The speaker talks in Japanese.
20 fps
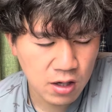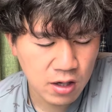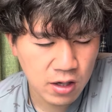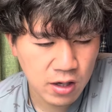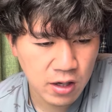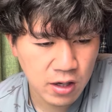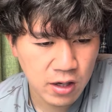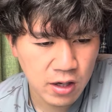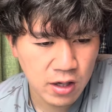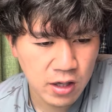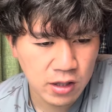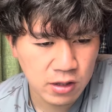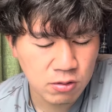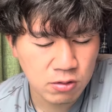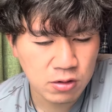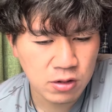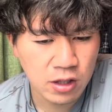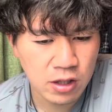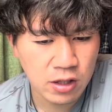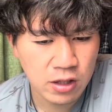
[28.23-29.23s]
えー、こ
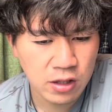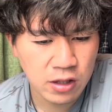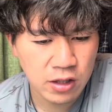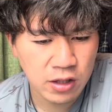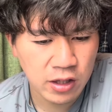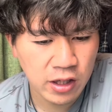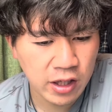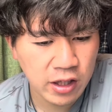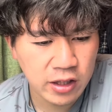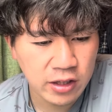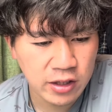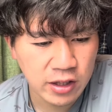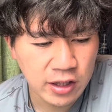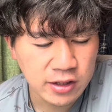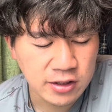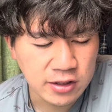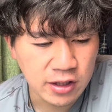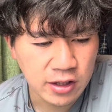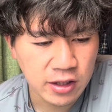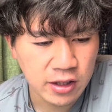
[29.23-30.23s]
のね、
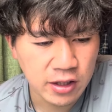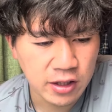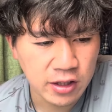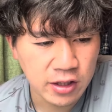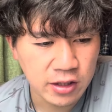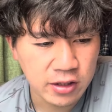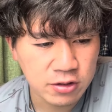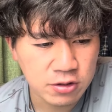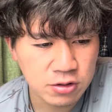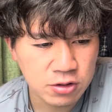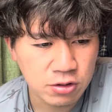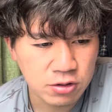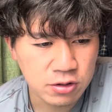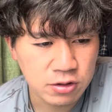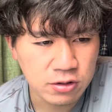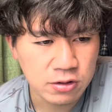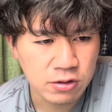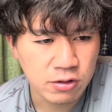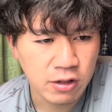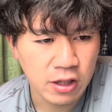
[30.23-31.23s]
夏ね、え優勝
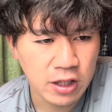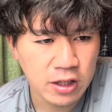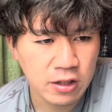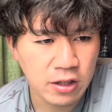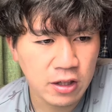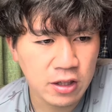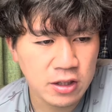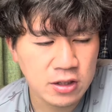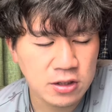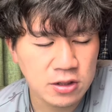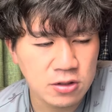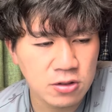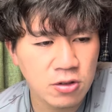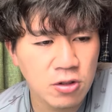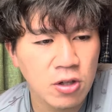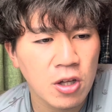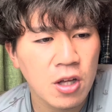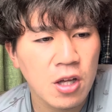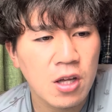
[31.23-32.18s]
するのかって話と、